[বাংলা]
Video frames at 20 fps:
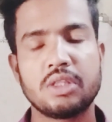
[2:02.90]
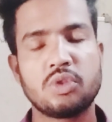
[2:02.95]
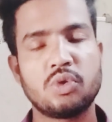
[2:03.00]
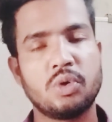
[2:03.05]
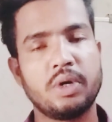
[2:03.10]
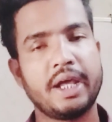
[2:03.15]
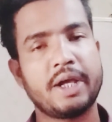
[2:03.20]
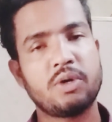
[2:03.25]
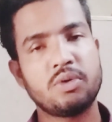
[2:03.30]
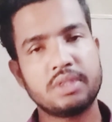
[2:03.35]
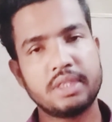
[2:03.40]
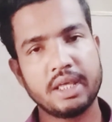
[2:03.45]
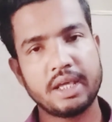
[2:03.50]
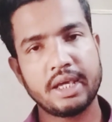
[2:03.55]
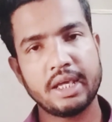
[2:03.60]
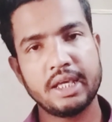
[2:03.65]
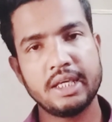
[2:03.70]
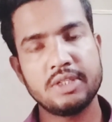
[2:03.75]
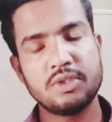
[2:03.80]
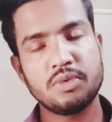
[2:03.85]
তো এখন
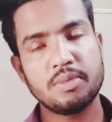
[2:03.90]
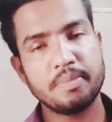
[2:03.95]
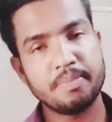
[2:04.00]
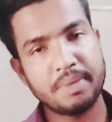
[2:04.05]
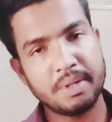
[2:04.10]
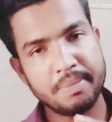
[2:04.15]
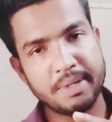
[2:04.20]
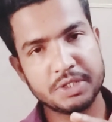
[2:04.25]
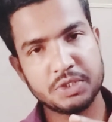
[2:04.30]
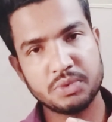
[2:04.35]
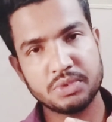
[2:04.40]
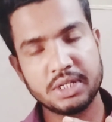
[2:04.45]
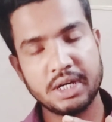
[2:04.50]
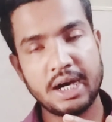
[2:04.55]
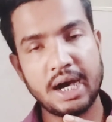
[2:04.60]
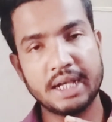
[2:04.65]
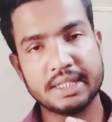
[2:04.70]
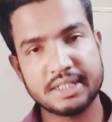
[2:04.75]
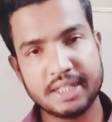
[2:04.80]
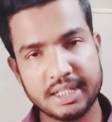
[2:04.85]
থেকে প্রিপারেশনটা
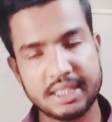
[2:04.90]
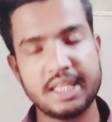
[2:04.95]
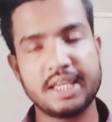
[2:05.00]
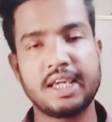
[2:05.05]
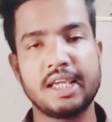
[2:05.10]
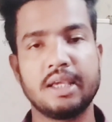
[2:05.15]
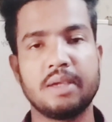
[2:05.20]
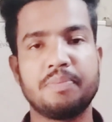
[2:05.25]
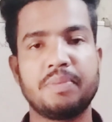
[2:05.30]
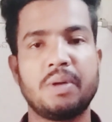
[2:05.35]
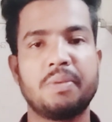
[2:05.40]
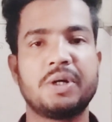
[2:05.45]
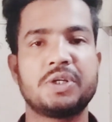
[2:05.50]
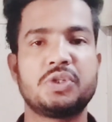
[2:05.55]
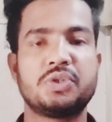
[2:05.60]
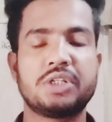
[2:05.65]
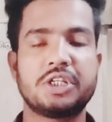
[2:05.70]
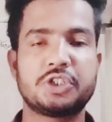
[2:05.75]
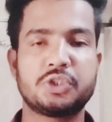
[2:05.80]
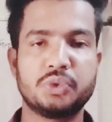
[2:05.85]
আজকে থেকেই
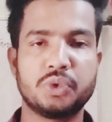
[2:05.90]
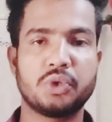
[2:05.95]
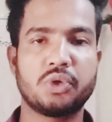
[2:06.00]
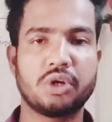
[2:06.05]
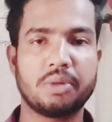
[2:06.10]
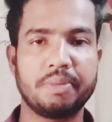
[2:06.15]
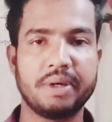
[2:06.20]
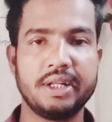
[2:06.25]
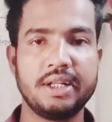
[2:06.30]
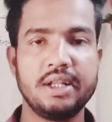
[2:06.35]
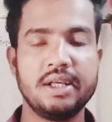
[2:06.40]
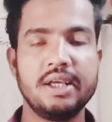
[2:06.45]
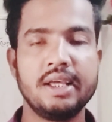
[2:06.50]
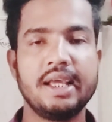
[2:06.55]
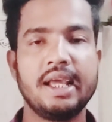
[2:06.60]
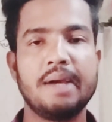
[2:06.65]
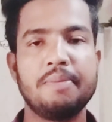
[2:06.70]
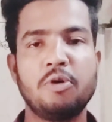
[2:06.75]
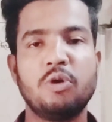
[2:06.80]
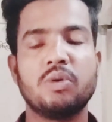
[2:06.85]
প্রিপারেশনটা শুরু করবেন
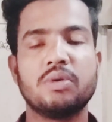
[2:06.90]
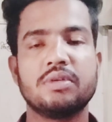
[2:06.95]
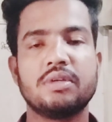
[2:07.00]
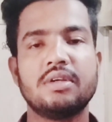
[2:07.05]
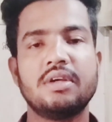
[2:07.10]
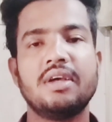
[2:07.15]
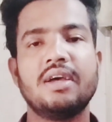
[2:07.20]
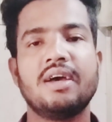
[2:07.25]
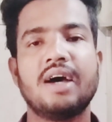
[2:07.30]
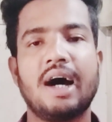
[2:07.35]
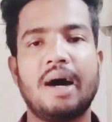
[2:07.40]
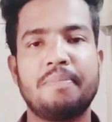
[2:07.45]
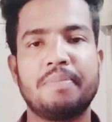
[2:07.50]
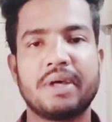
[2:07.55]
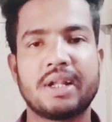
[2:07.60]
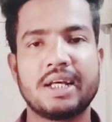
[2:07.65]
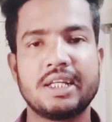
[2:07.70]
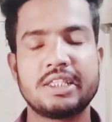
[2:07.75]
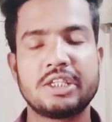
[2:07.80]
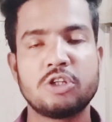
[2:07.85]
এবং
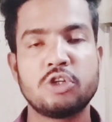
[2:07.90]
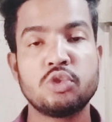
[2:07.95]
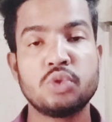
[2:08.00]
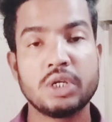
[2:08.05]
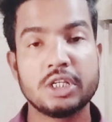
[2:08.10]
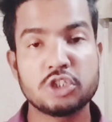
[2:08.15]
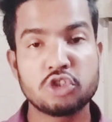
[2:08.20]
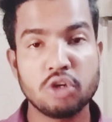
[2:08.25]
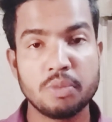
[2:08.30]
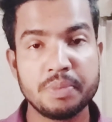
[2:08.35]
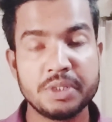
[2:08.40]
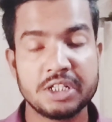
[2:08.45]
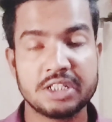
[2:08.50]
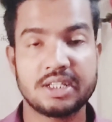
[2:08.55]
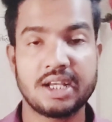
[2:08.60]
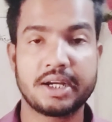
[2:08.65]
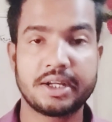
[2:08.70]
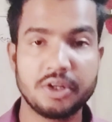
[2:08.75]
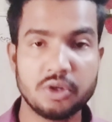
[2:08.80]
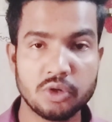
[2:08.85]
আপনারা যেন দু হাজার
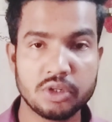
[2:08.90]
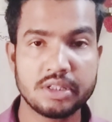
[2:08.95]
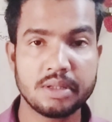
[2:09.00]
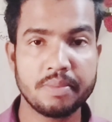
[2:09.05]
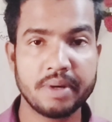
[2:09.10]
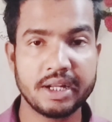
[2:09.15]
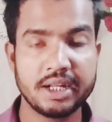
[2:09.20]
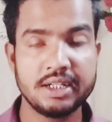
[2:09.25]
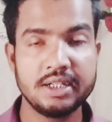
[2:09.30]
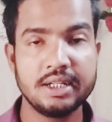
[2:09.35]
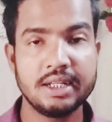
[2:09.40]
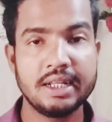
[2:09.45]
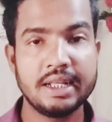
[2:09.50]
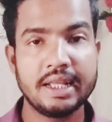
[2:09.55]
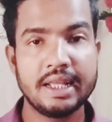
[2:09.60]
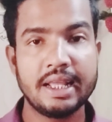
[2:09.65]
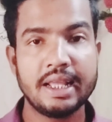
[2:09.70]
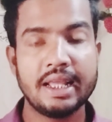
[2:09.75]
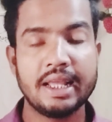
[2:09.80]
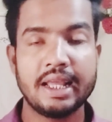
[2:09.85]
চাকরি করতে পারেন
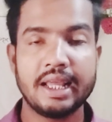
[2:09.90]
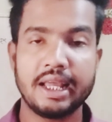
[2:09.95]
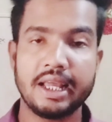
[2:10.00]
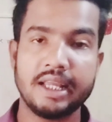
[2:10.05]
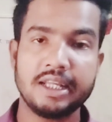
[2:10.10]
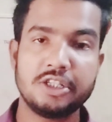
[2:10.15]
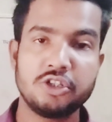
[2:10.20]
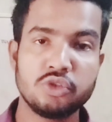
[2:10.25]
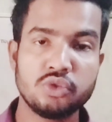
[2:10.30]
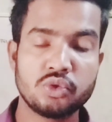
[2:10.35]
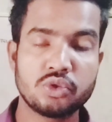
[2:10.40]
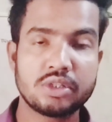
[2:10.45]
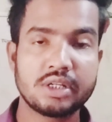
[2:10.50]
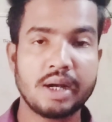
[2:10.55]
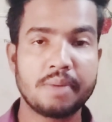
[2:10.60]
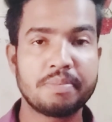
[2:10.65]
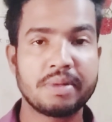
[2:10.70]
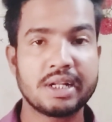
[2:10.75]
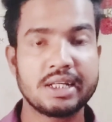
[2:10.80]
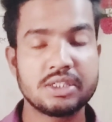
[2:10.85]
এই সুযোগটা
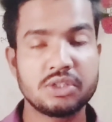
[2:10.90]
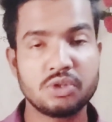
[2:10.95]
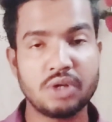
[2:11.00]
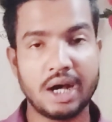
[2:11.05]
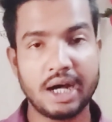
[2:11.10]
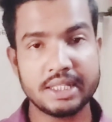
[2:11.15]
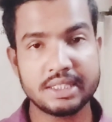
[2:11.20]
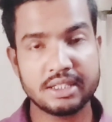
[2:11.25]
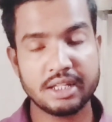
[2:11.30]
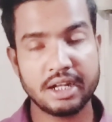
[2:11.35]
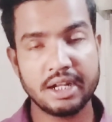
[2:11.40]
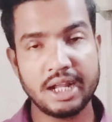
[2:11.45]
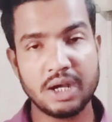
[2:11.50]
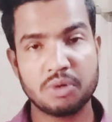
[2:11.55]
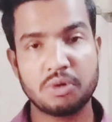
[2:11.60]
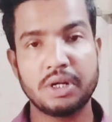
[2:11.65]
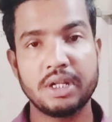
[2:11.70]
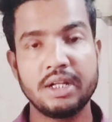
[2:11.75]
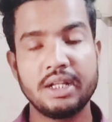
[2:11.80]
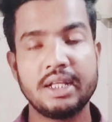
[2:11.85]
আপনারা যেন হাতছাড়া না
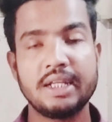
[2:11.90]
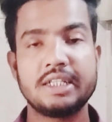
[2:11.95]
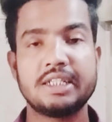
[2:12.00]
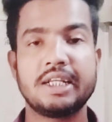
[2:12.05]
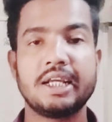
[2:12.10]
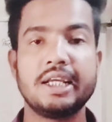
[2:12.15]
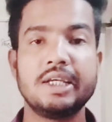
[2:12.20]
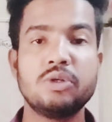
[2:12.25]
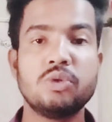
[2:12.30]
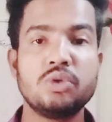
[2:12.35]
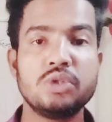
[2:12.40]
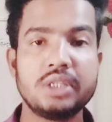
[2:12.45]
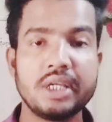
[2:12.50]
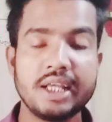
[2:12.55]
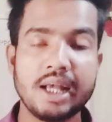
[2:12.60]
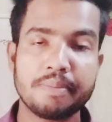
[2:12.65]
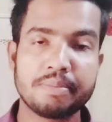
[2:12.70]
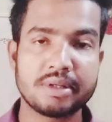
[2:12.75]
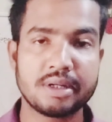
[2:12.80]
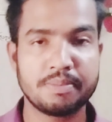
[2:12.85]
করেন সেই অনুযায়ী
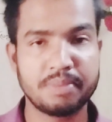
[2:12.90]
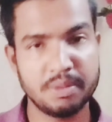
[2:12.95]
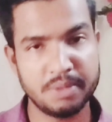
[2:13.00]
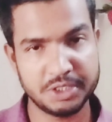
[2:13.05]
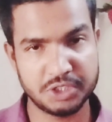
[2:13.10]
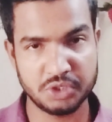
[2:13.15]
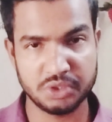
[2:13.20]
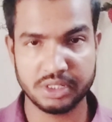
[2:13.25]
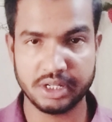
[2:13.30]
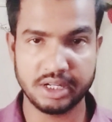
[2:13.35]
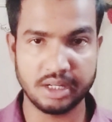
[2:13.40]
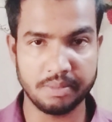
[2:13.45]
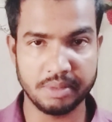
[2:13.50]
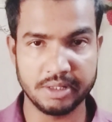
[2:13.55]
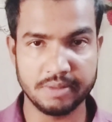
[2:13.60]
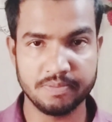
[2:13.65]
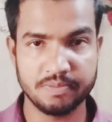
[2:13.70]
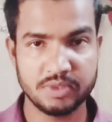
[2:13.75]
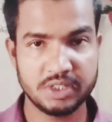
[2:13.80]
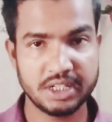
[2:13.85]
আপনারা প্রিপারেশনটা
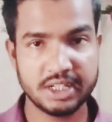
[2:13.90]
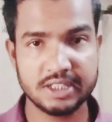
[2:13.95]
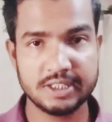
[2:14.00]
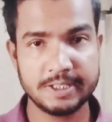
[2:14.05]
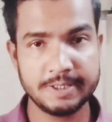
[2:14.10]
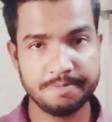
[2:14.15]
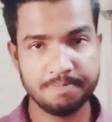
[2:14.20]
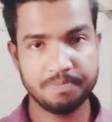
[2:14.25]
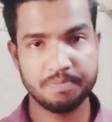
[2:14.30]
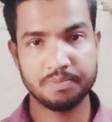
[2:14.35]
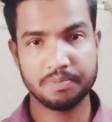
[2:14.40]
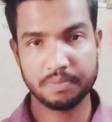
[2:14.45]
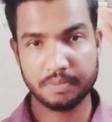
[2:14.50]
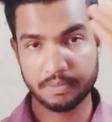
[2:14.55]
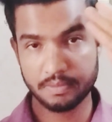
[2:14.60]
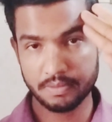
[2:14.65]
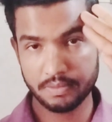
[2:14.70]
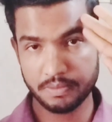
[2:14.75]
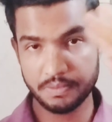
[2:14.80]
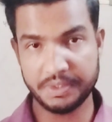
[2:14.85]
নেবেন ঠিক আছে
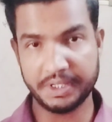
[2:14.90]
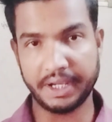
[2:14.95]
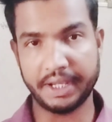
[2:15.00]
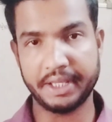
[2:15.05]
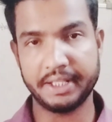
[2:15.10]
জয়